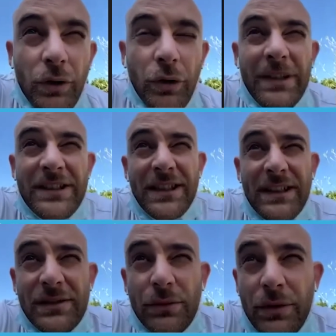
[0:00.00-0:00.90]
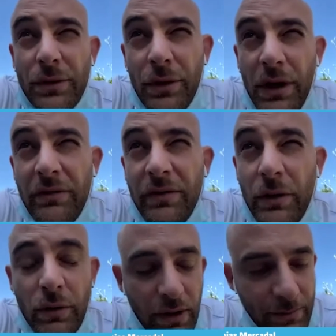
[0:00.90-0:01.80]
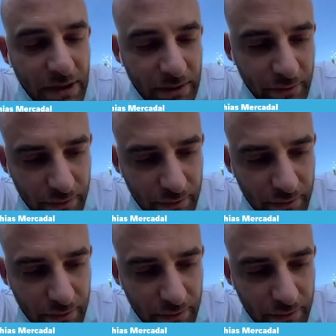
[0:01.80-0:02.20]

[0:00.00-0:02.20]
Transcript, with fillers: en 2016, donc à la fin de l'Olympiade